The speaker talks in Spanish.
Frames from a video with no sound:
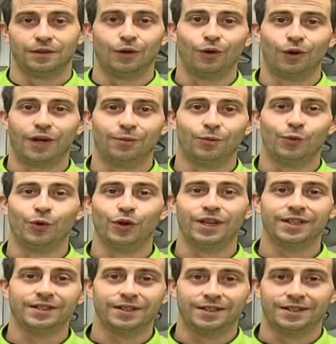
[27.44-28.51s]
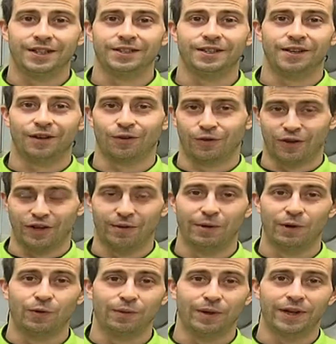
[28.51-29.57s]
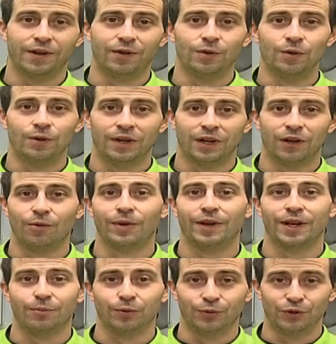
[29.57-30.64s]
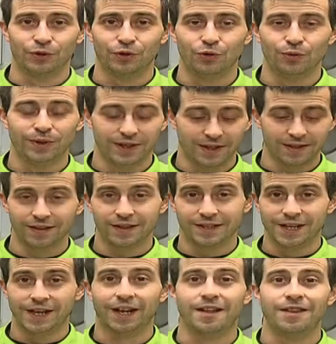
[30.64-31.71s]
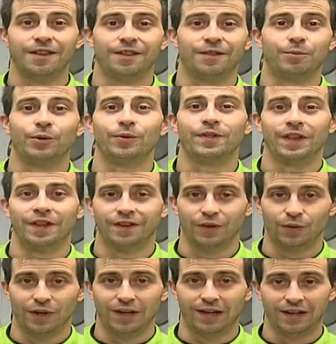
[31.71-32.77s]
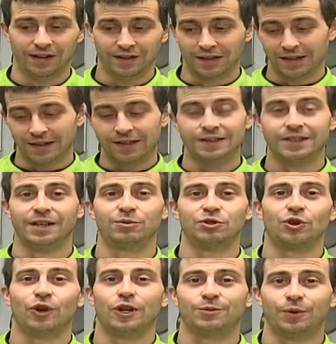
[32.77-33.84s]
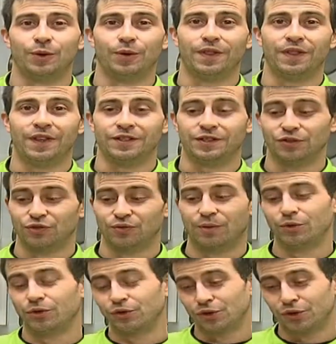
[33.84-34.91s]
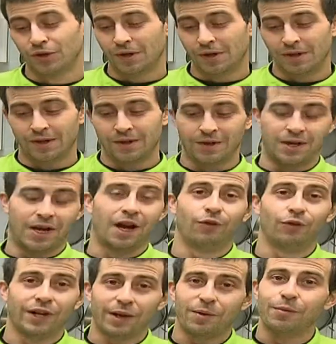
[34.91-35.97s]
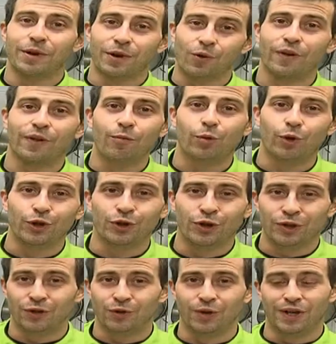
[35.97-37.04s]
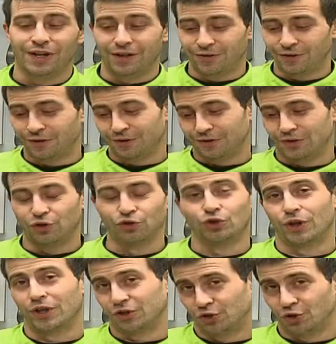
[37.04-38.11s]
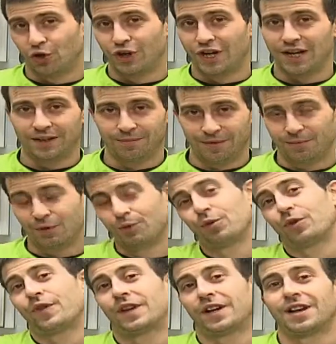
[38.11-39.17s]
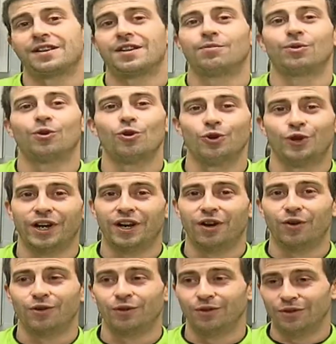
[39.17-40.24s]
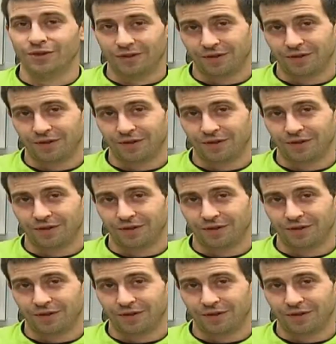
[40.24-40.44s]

Hola, muy buenas. Estáis en la cocina de Manuel Barrao, la comarca.tv, desde Alcañiz, provincia de Teruel. Seguimos con las provincias y nos vamos a una que a mí me recuerda un poquito a Teruel, ¿no? Son, es Soria, primero por cercanía un poco con Aragón.